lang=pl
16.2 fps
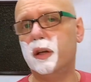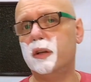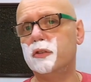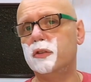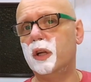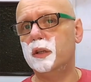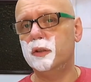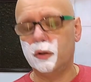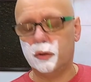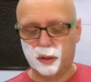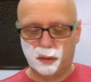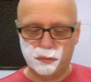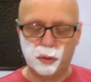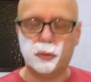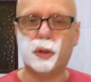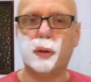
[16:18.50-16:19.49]
zerżnęli i
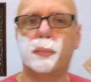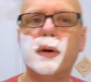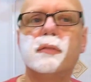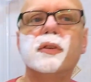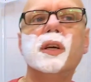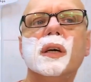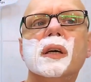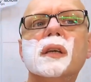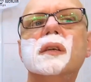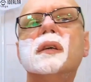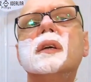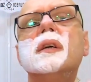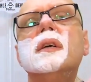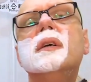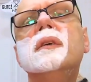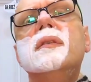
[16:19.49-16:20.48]
otawiotę pewnie.
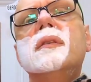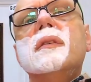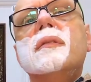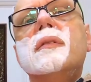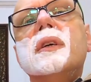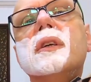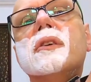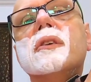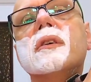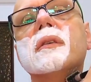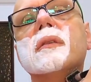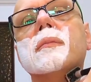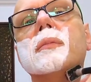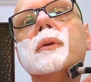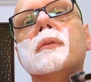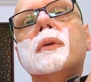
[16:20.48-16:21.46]
Wiecie,
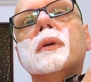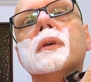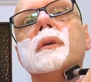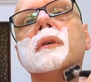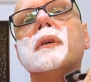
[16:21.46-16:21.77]
był